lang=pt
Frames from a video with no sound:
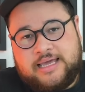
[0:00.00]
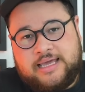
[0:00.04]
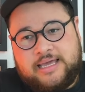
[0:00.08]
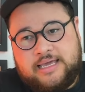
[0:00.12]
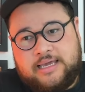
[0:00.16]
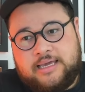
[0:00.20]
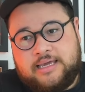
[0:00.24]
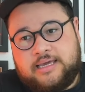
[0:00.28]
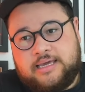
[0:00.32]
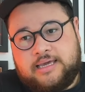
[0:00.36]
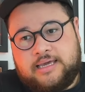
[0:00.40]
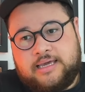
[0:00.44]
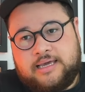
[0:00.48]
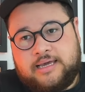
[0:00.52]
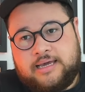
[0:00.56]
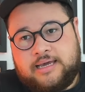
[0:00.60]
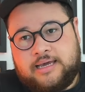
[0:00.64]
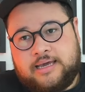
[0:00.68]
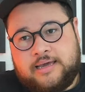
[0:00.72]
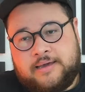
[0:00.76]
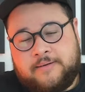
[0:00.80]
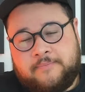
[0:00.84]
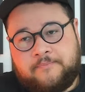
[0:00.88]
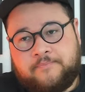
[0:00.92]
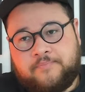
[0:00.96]

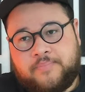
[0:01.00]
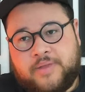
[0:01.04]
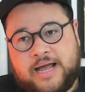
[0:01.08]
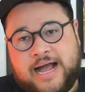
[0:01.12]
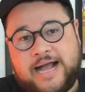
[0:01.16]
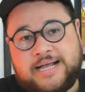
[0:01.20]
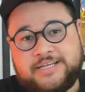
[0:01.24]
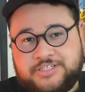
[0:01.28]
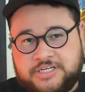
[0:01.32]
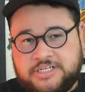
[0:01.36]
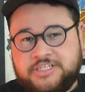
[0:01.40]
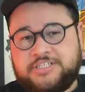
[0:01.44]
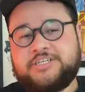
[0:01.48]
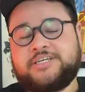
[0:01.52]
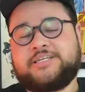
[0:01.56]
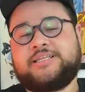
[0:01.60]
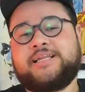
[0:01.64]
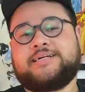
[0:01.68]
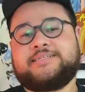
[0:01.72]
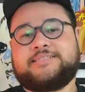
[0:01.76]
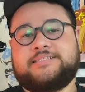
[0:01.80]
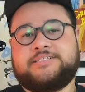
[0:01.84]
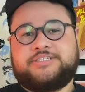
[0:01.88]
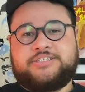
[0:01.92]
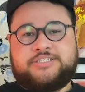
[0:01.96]
E a gente que
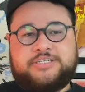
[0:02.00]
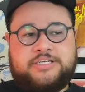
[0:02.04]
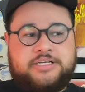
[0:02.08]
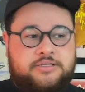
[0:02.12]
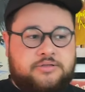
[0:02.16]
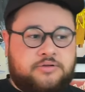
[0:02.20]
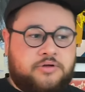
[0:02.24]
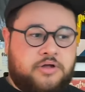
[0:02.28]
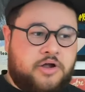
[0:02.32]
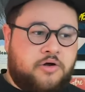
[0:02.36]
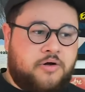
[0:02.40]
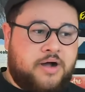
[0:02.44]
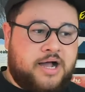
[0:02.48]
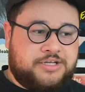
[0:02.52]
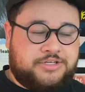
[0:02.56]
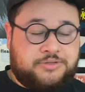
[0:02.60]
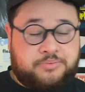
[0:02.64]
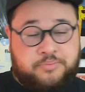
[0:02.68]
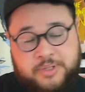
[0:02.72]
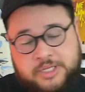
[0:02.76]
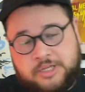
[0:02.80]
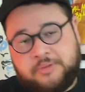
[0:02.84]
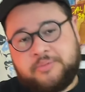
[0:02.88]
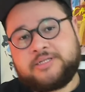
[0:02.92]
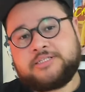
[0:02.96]
tá assistindo, eu acho,
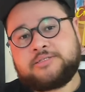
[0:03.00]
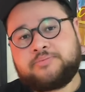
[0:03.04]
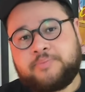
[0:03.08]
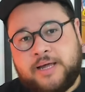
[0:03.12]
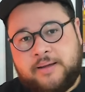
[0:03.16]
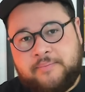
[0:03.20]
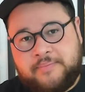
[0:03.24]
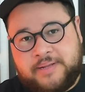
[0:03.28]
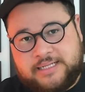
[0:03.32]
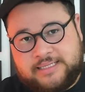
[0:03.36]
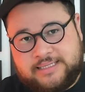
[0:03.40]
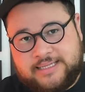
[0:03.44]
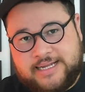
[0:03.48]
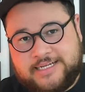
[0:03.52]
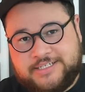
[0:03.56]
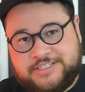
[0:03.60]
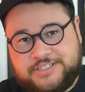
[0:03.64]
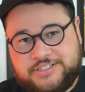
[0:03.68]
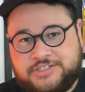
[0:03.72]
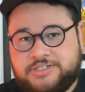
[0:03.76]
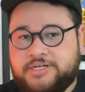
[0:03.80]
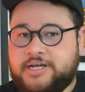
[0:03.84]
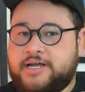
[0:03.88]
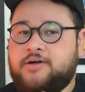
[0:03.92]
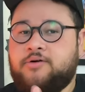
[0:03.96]
pelo menos pra mim, tá,
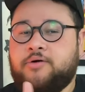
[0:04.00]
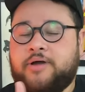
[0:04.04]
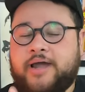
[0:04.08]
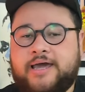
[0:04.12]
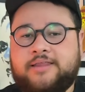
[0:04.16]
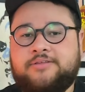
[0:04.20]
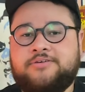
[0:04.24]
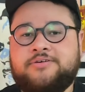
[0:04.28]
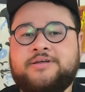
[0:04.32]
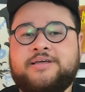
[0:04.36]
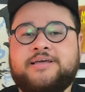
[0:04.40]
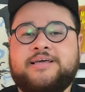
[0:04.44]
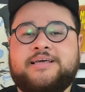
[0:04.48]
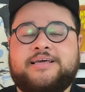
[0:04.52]
gente? Aí eu quero,